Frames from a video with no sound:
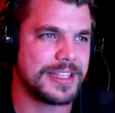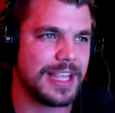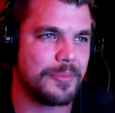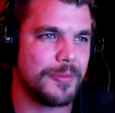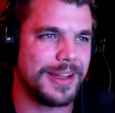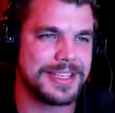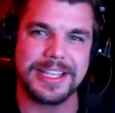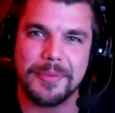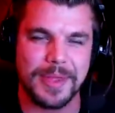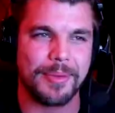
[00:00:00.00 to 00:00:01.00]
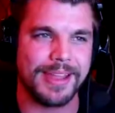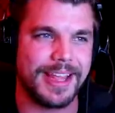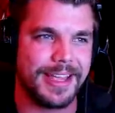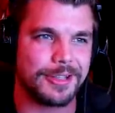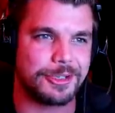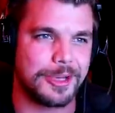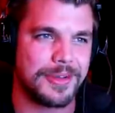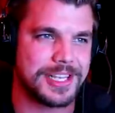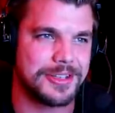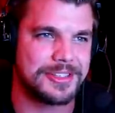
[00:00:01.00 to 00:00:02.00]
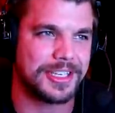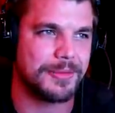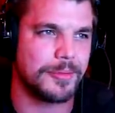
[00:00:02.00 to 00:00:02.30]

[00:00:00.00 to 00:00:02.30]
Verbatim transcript: c'était un peu malaisant, puis après, derrière, tu commences à sentir des